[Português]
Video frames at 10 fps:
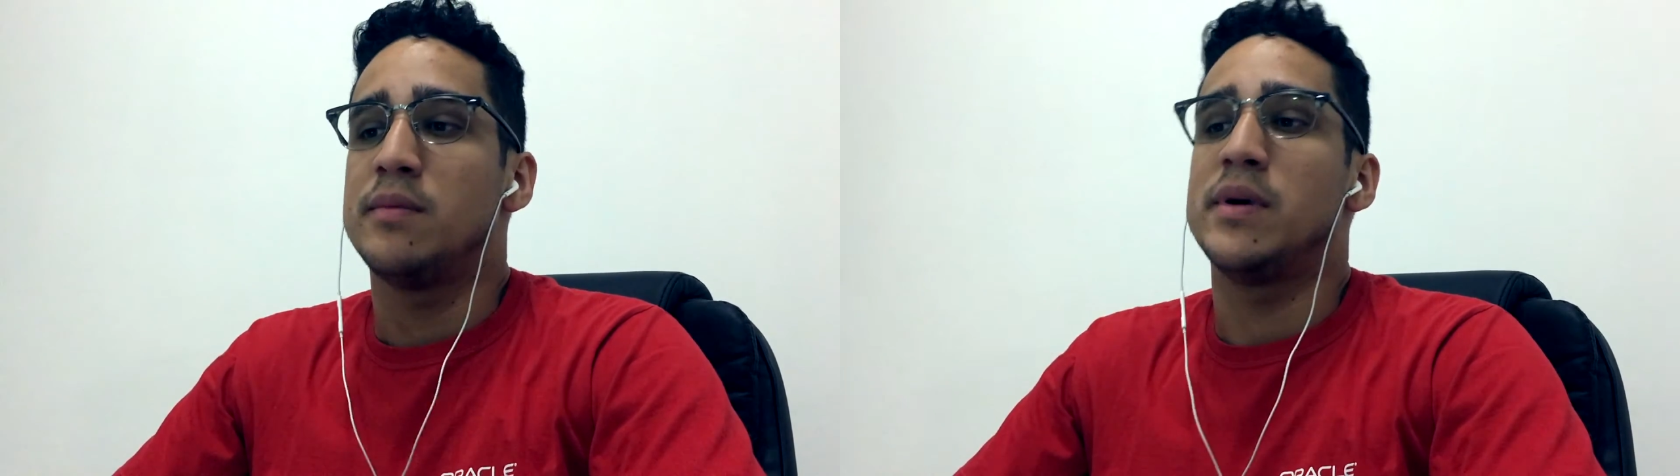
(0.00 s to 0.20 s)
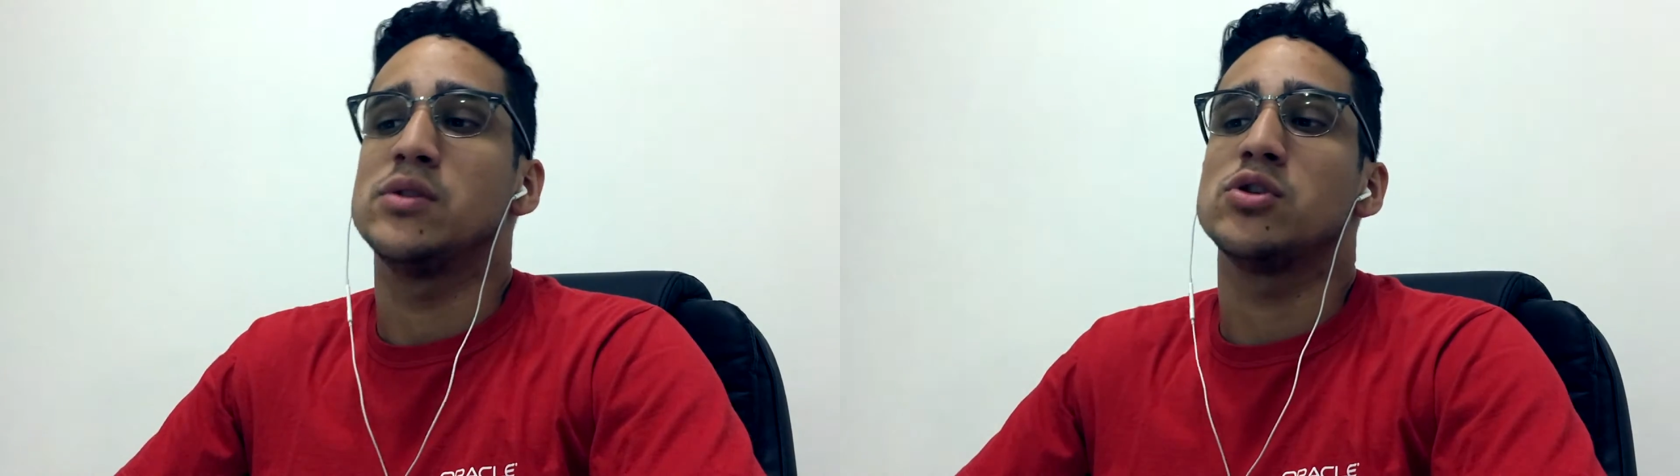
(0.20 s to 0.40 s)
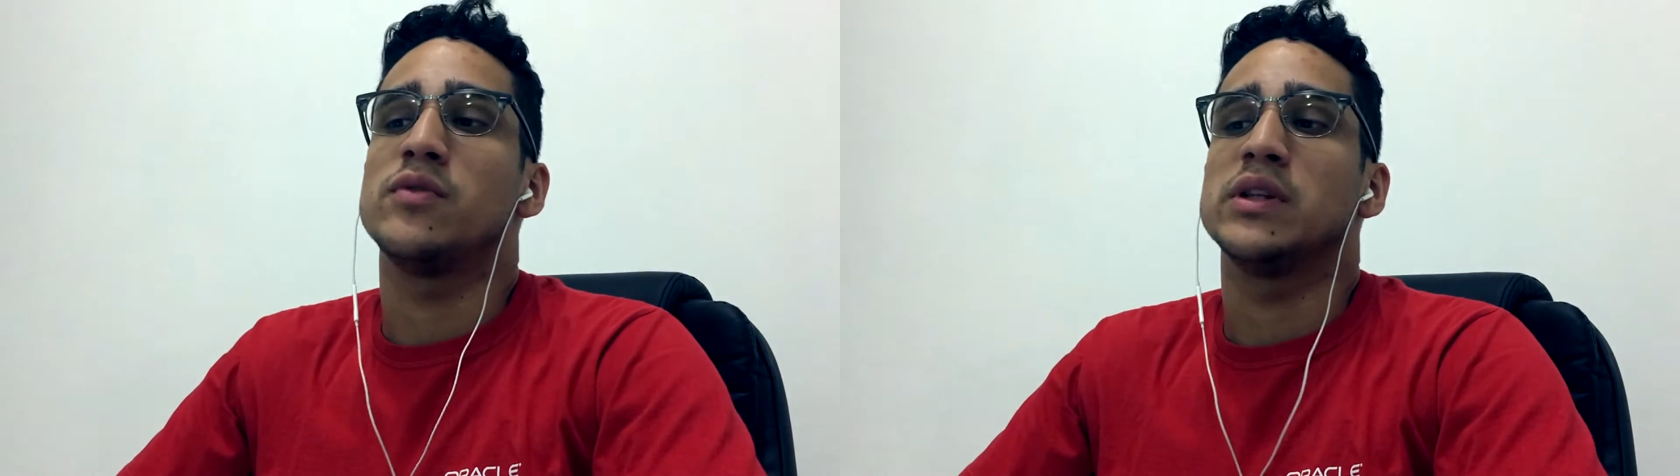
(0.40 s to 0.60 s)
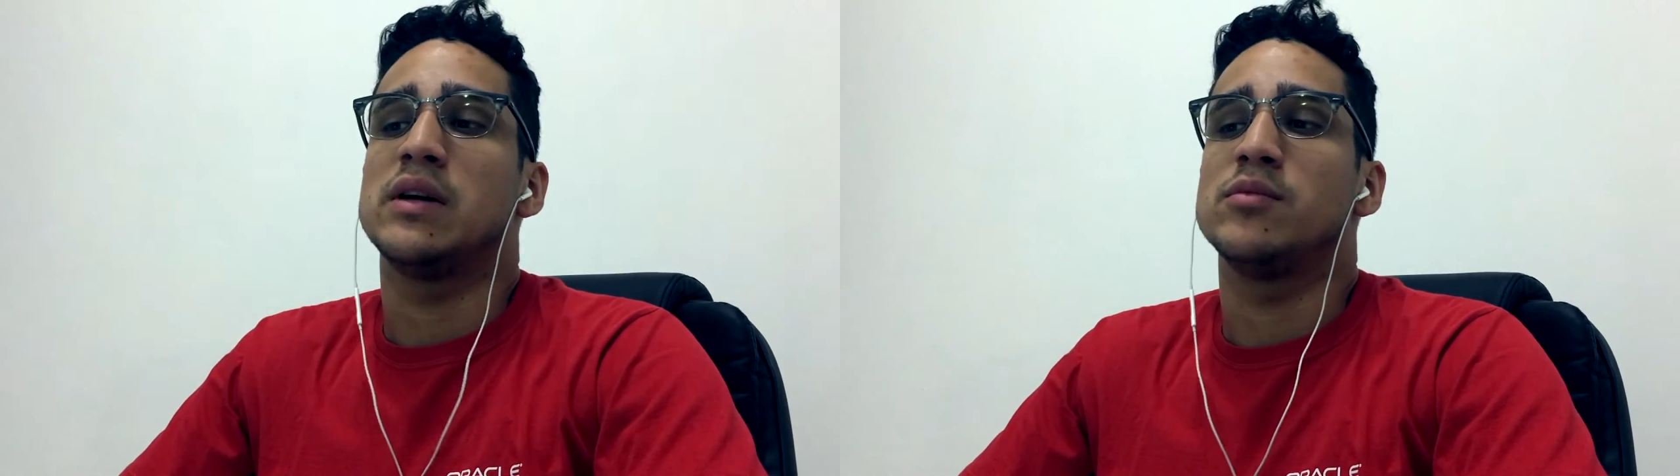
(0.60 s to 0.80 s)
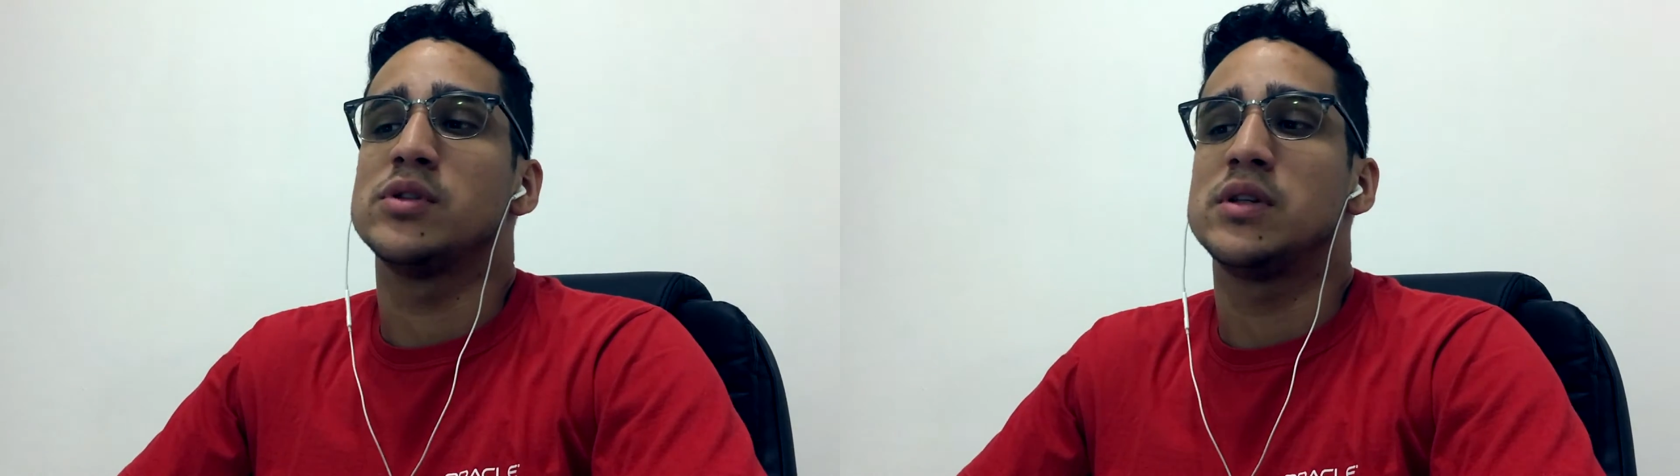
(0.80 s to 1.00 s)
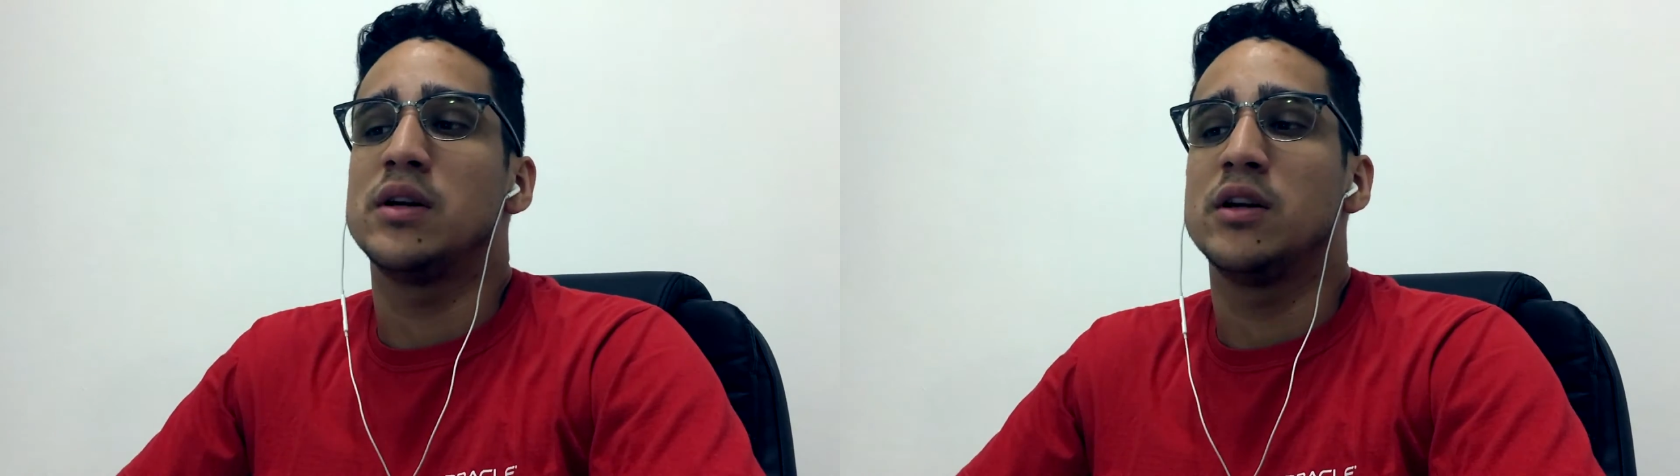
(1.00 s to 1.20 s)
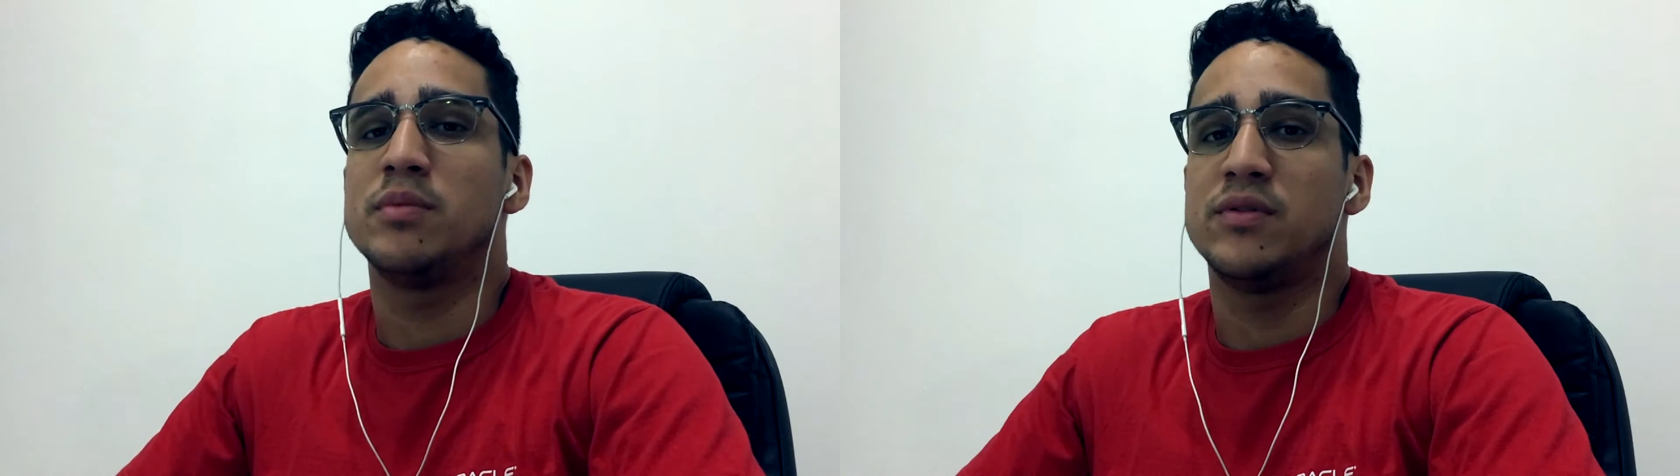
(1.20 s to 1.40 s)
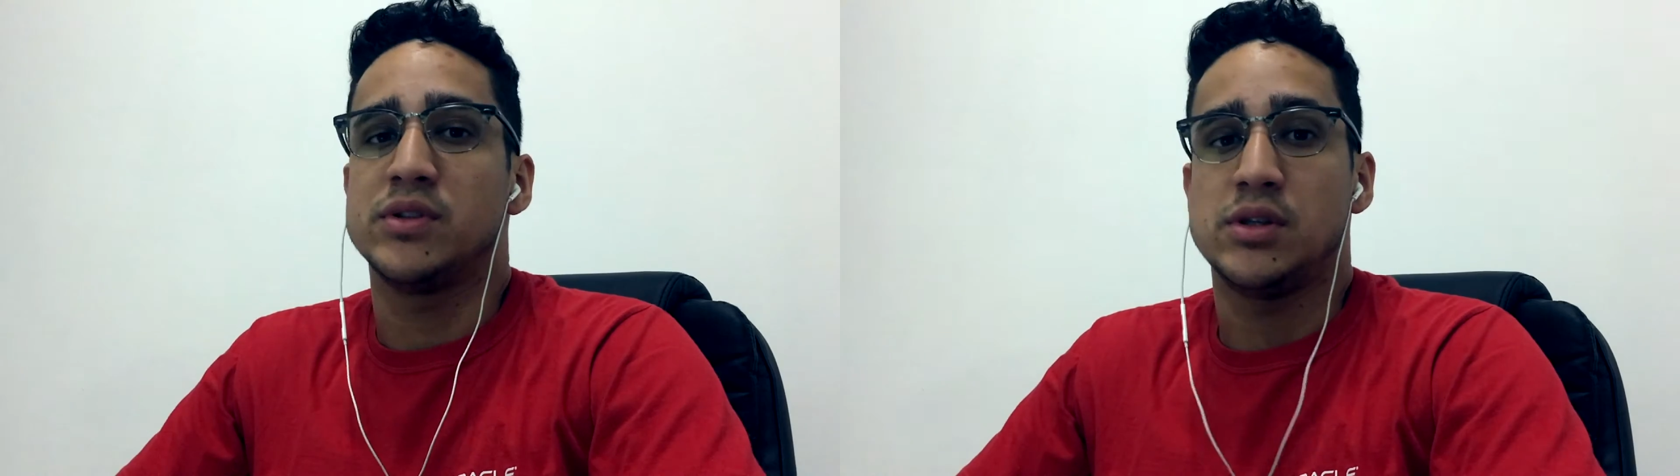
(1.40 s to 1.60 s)
mas hoje eu vou estar mostrando aqui
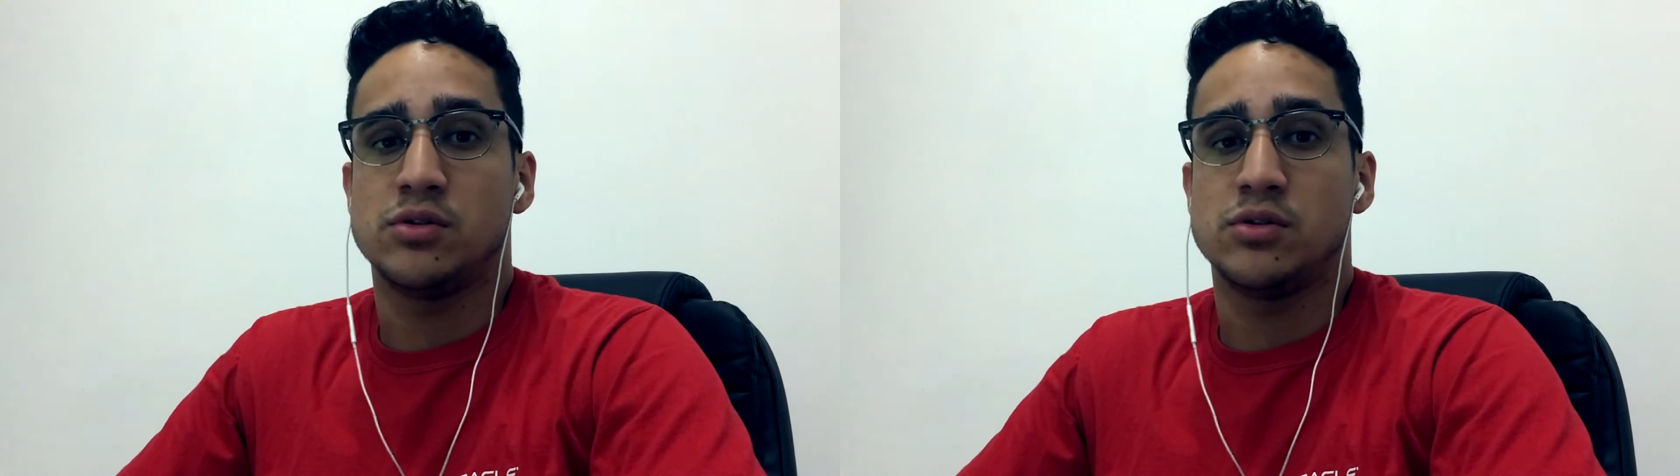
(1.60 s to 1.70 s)
para vocês